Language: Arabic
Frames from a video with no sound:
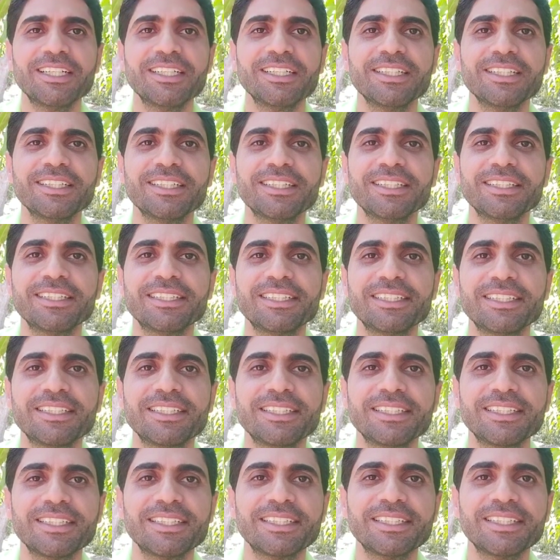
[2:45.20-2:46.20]

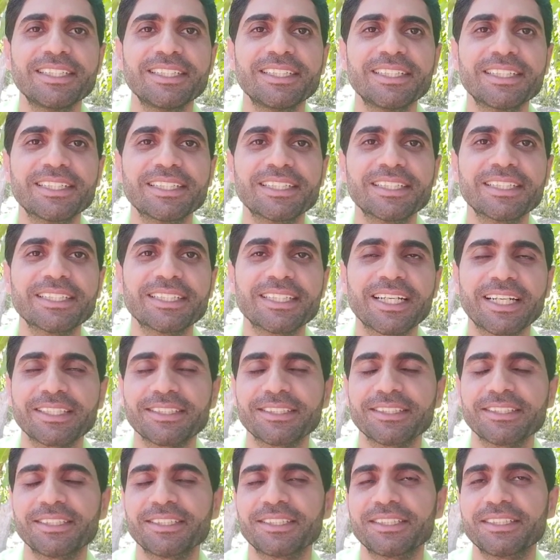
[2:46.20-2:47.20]
آه،
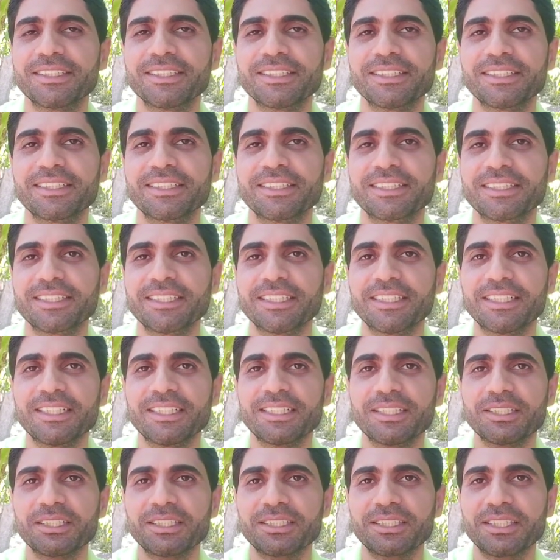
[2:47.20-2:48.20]
يعني
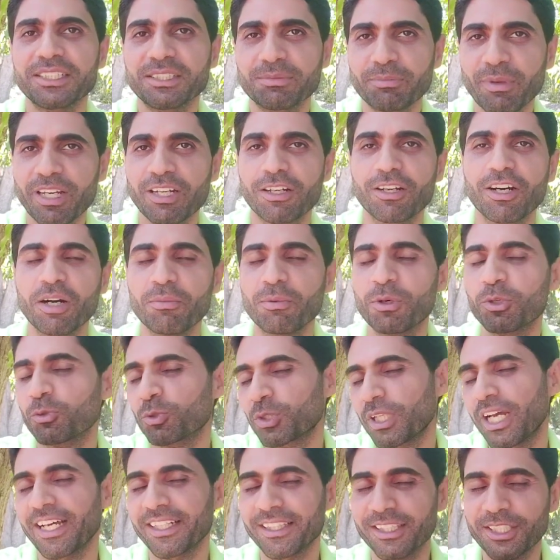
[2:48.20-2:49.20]
تسمع الخبر
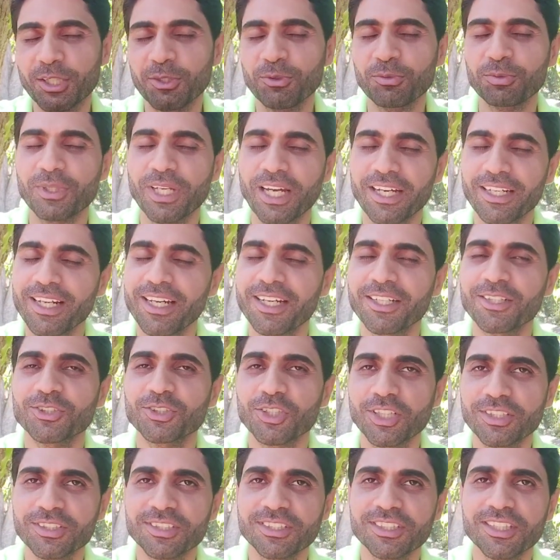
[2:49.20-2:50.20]
وتعديه وبتاع لا
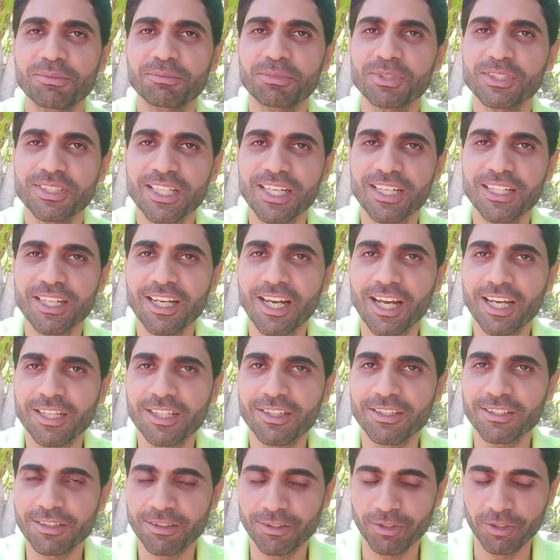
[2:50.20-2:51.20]
شخصيه مش سهله على
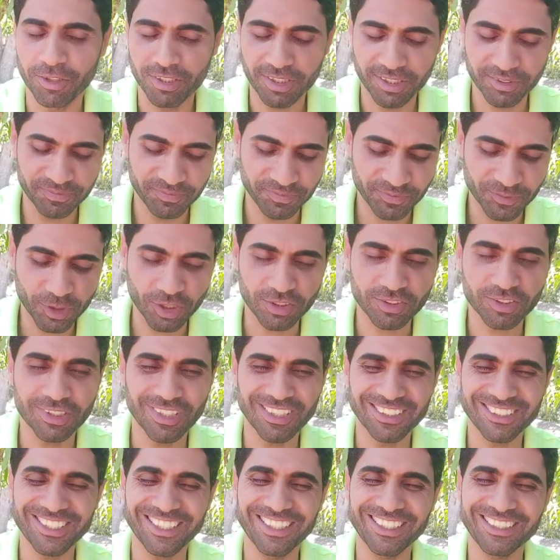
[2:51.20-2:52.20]
الاطلاق
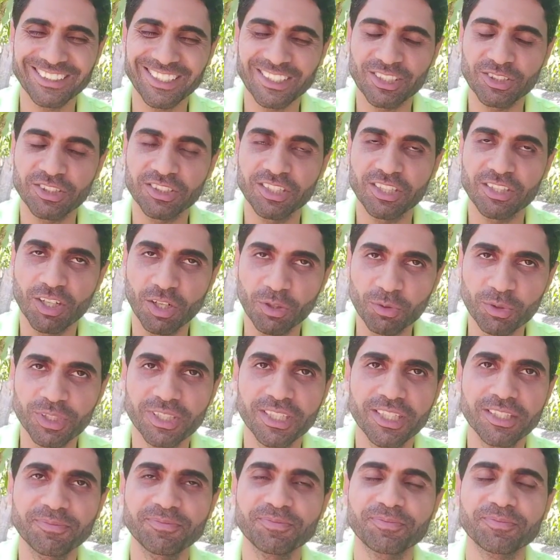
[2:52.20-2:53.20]
شخصيه شخصيه
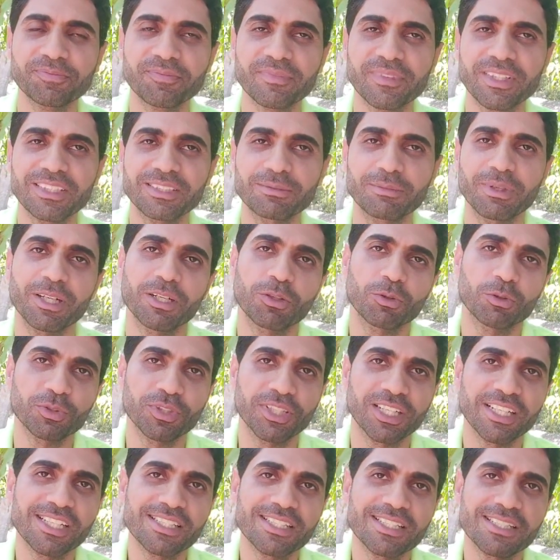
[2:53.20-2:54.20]
قويه اسمها
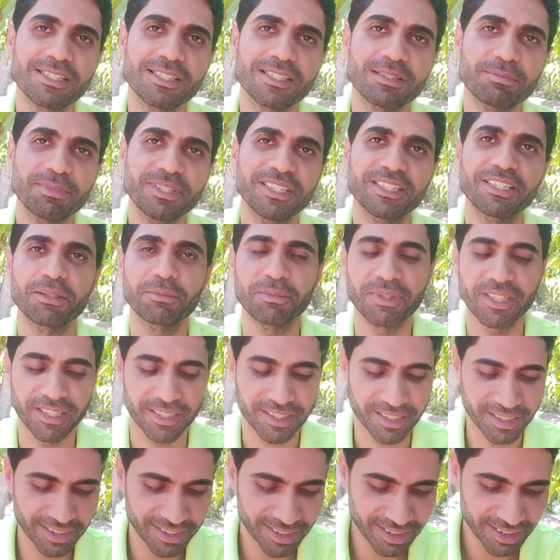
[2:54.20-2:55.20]
الخناس بنت
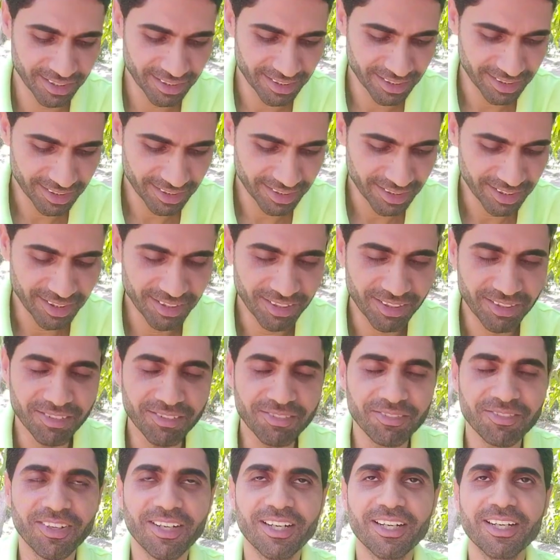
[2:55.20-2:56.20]
مالك
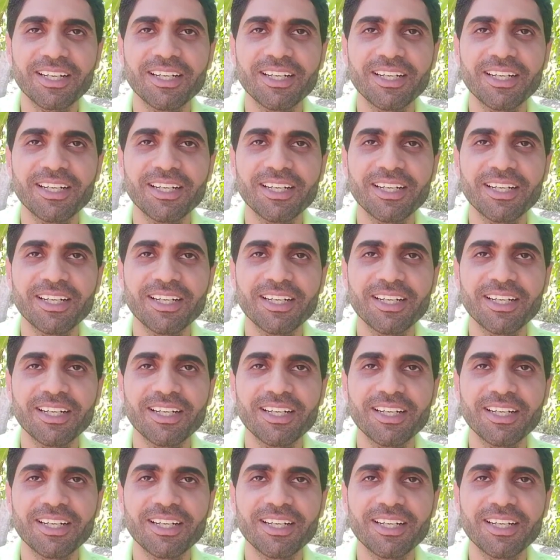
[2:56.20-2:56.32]
ف